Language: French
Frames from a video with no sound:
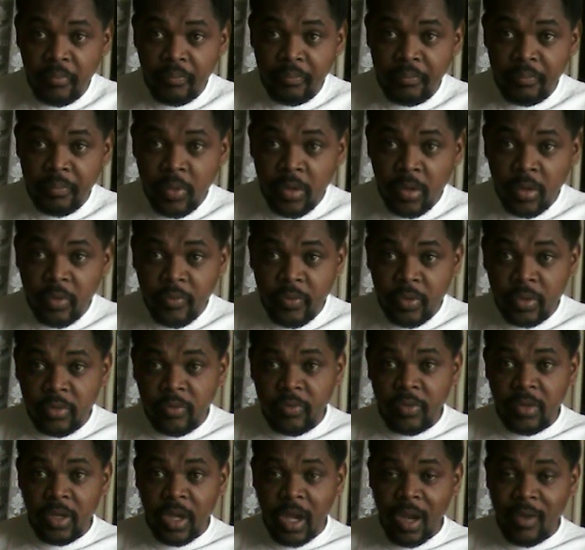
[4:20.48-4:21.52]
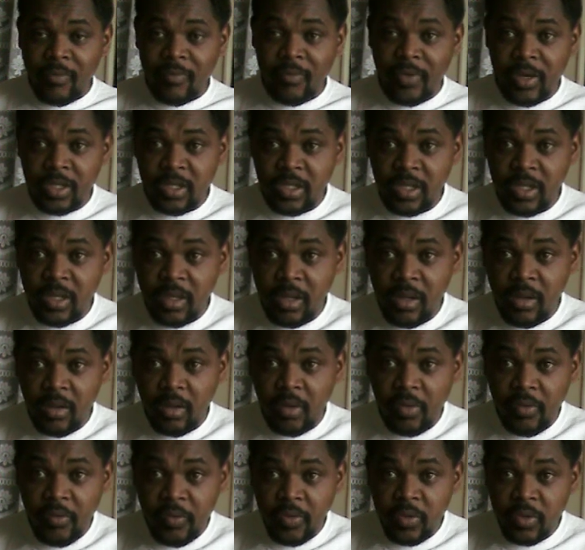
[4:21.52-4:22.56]
pour que votre vie avance,
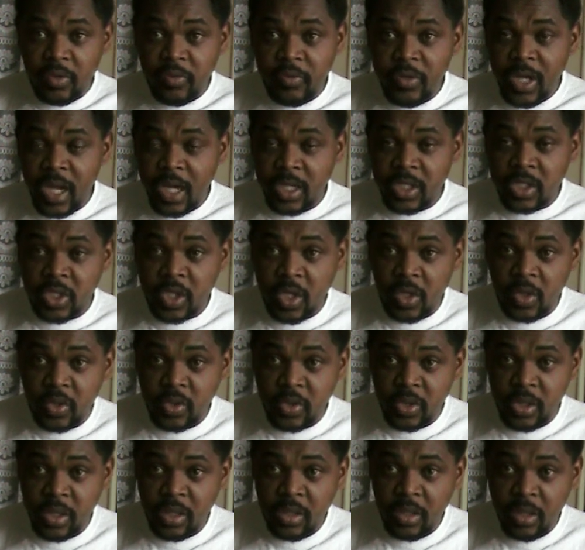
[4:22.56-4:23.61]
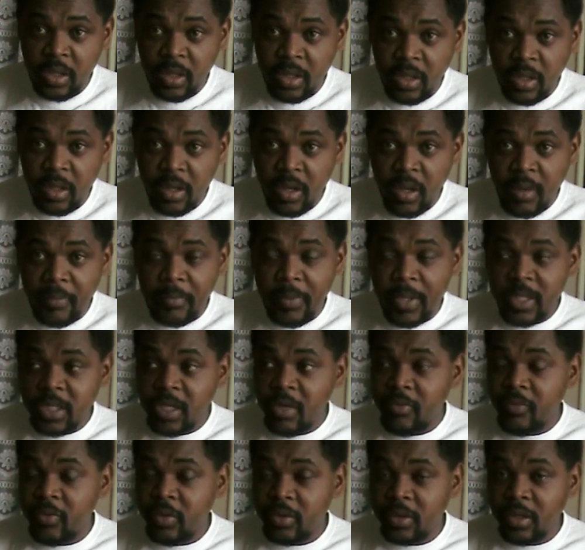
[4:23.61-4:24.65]
votre vie a changé. Parce que
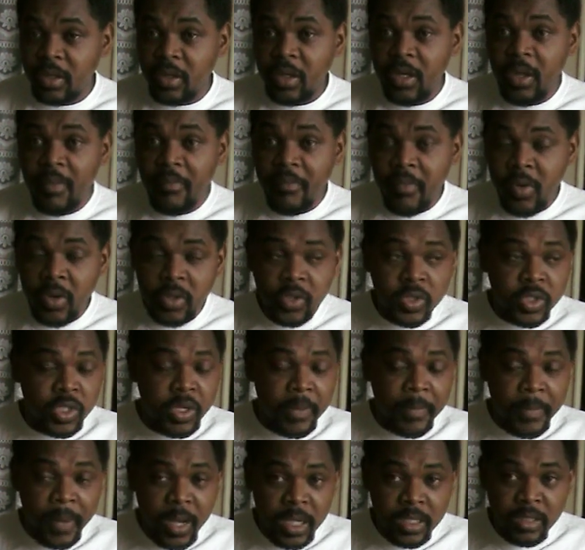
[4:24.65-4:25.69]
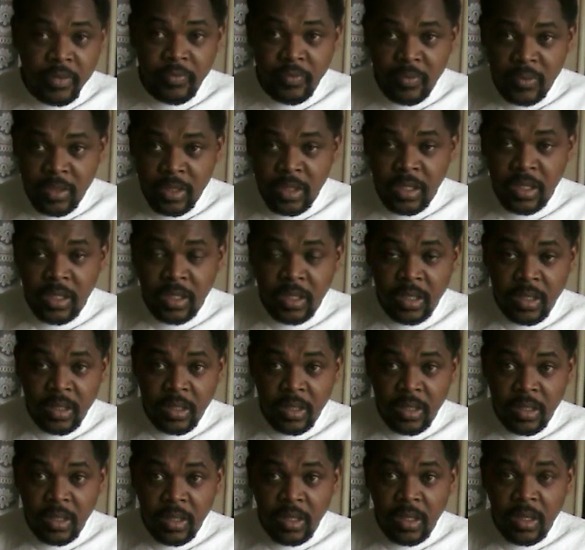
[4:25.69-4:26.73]
votre, le monde est bas, je vous le dis,
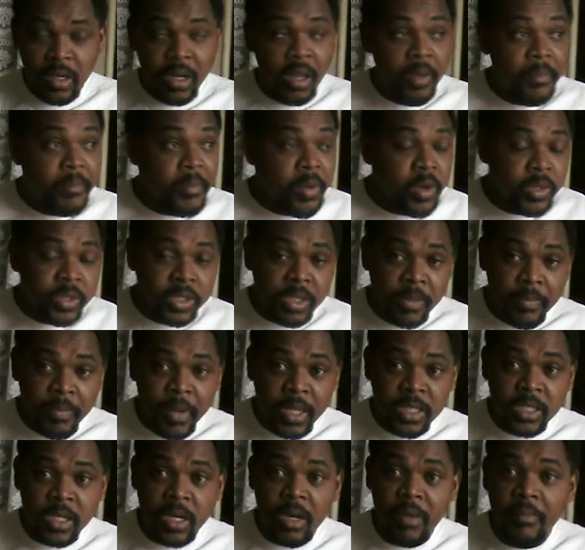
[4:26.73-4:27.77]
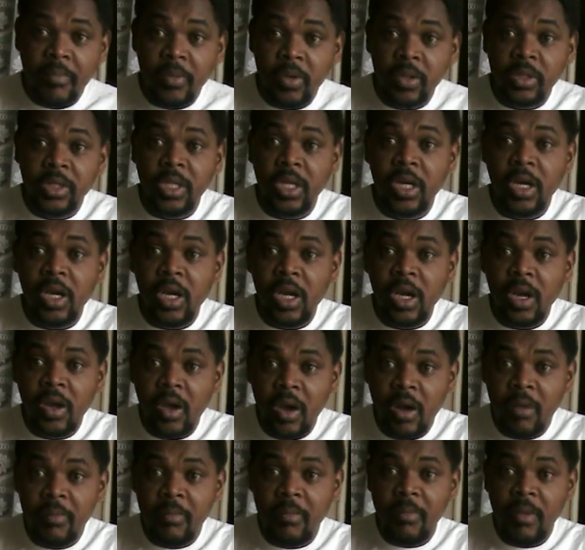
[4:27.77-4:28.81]
le monde qui bas, c'est le monde de
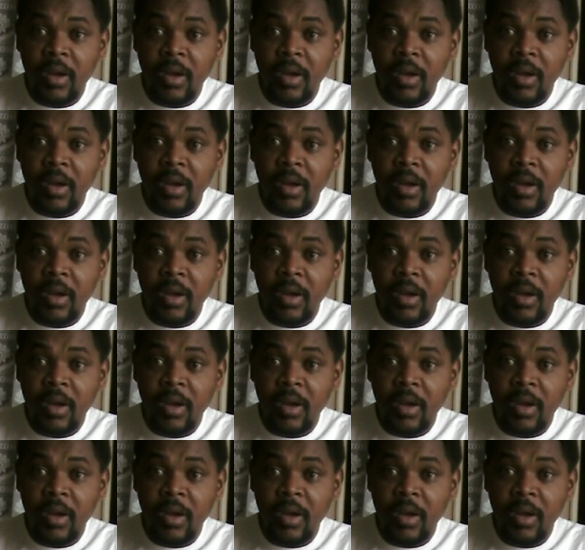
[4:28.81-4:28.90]
l'homme,